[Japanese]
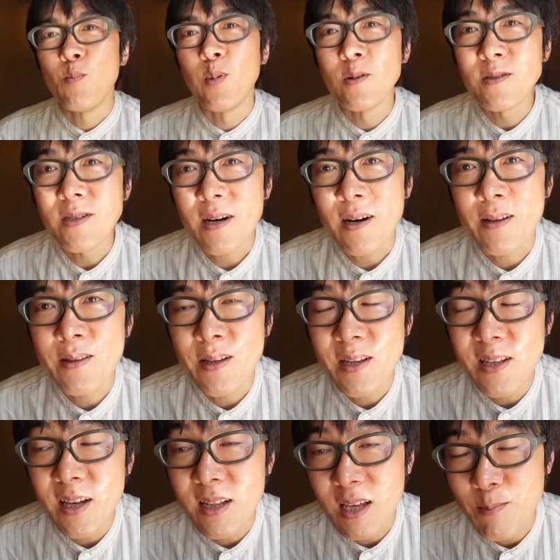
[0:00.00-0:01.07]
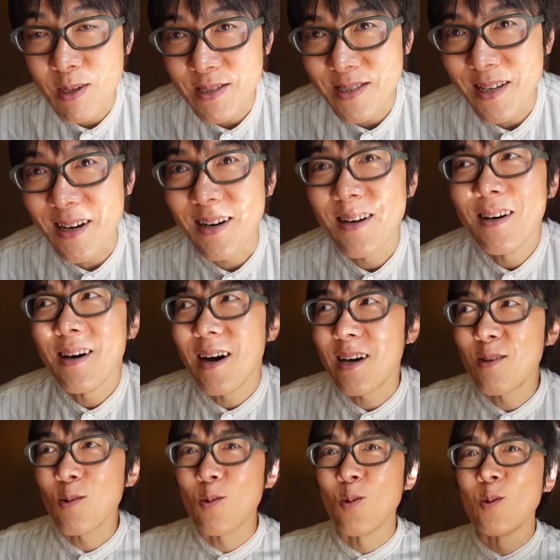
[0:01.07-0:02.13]
僕が勝手に抱いていました
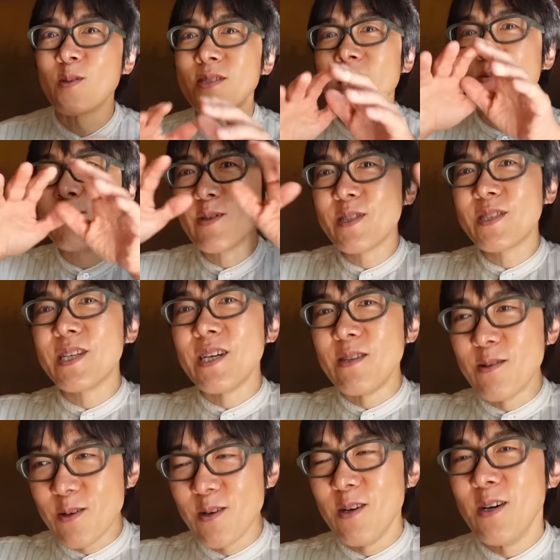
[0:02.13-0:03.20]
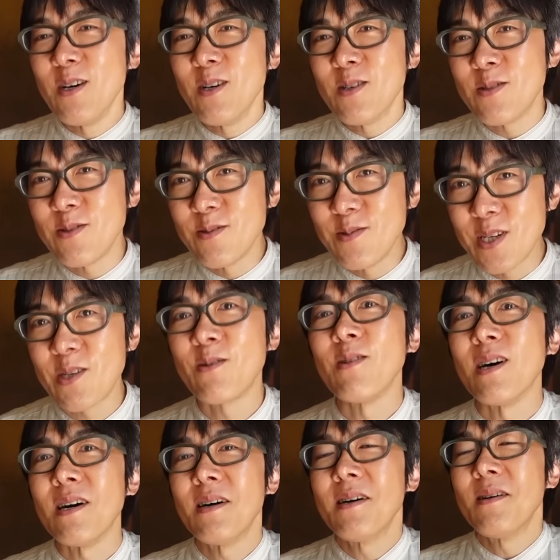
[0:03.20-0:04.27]
あのゴッサムシティの雰囲気
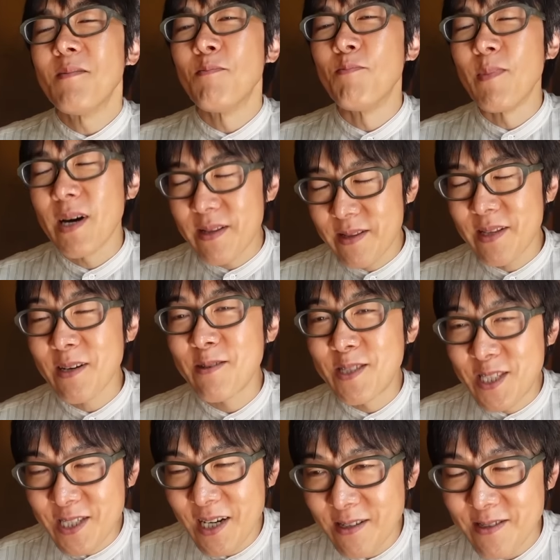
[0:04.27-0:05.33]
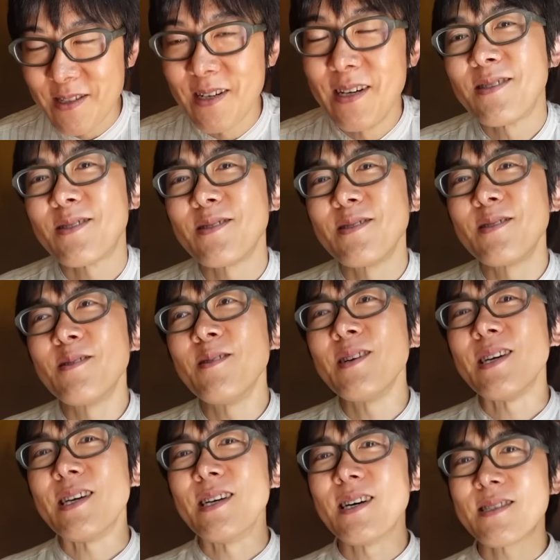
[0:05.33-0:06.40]
とは全く違う、すご
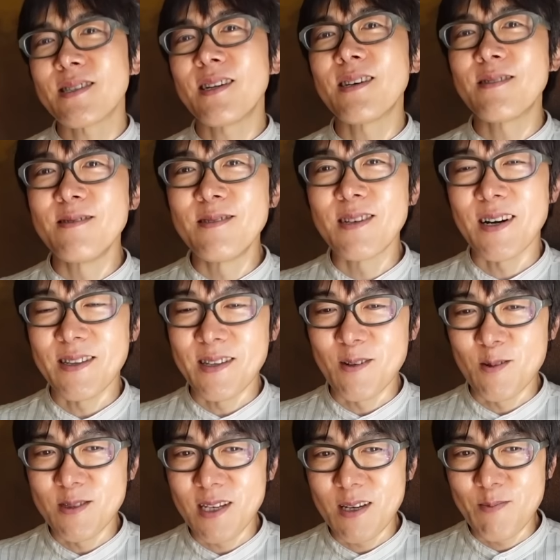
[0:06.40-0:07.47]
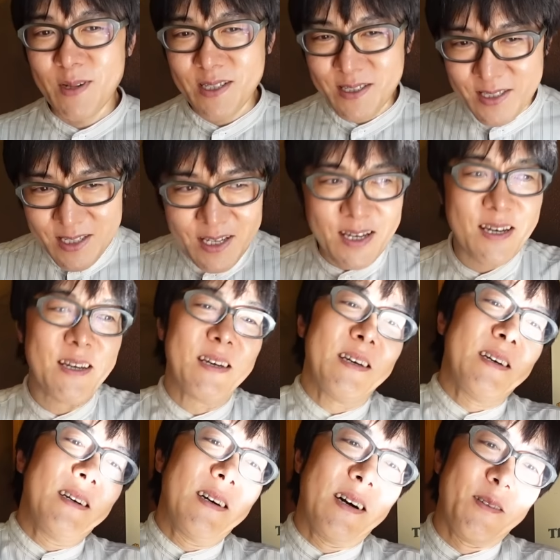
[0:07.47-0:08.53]
い癒され空間でございまして、
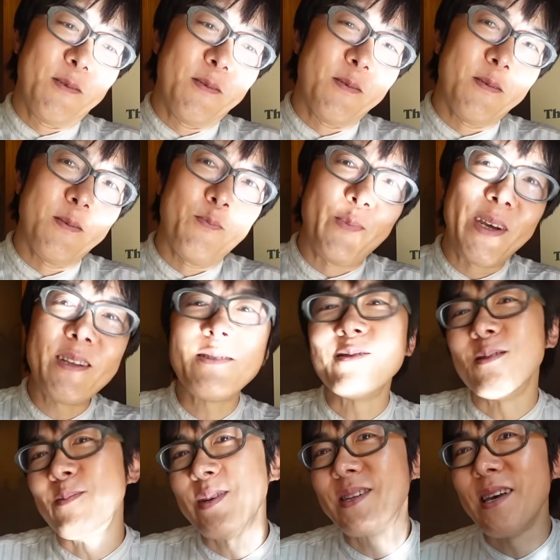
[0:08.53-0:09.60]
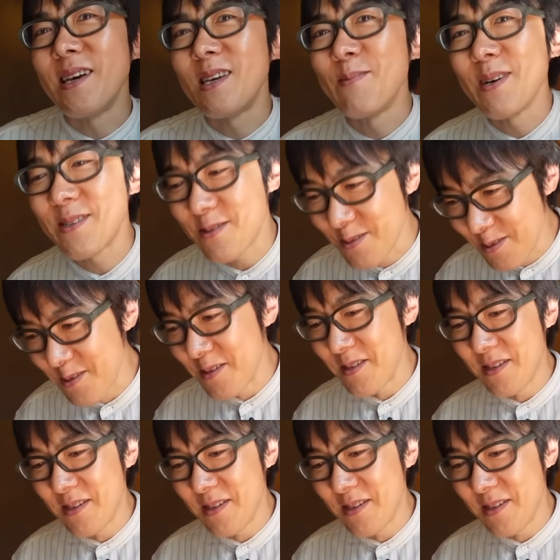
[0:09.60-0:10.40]
メニューを見ていきますと、